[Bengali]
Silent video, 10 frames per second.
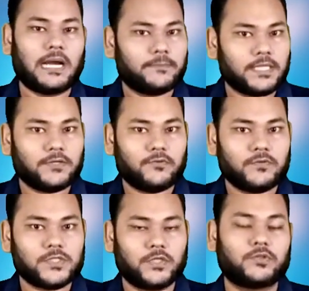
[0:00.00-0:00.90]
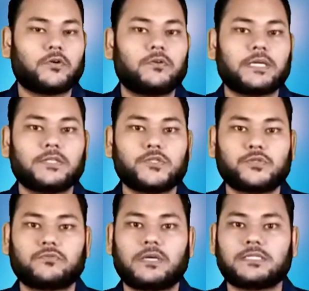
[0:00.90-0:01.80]
আমদানি করেছিল তখন কিন্তু
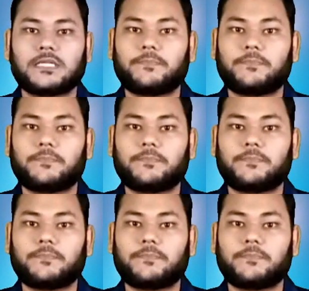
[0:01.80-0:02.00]
যুক্তরাষ্ট্রের